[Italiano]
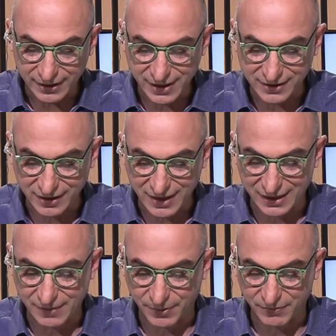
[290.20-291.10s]
densità
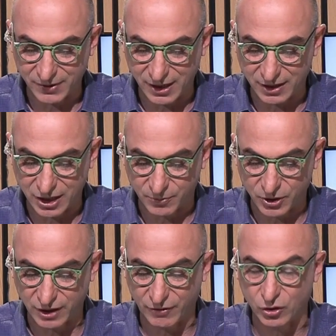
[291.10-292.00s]
di, di,
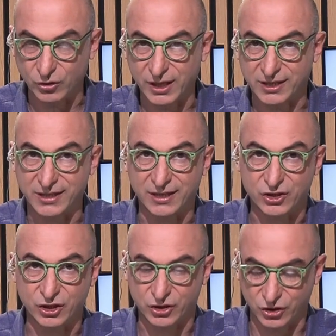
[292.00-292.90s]
dispositivi connessi in
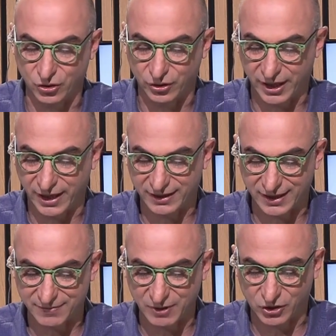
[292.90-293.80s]
ricezione e
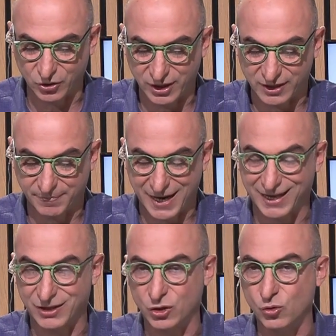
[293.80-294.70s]
trasmissione si
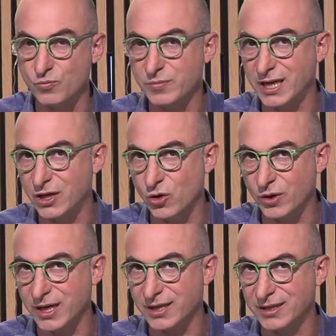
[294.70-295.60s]
parla di un
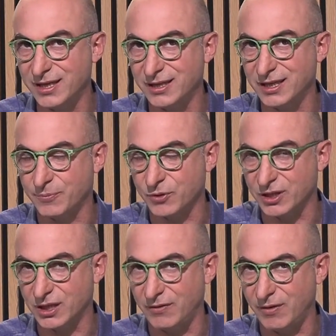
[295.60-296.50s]
milione di
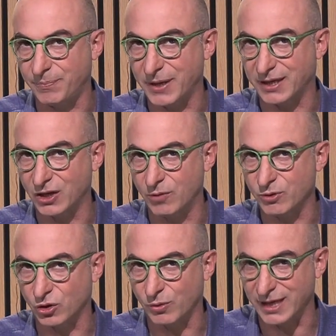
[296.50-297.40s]
dispositivi per
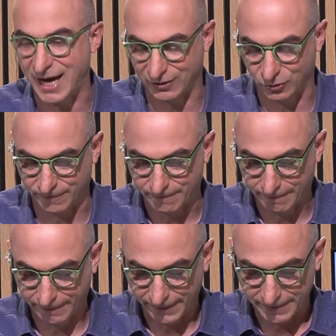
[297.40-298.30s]
chilometro quadrato.
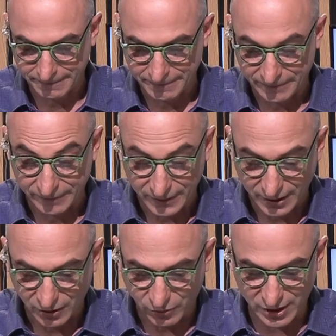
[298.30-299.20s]

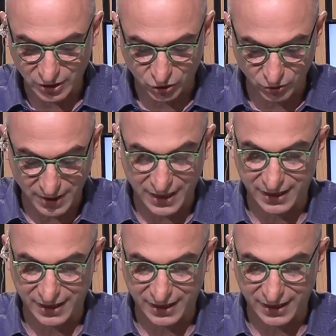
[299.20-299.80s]
Quindi insomma,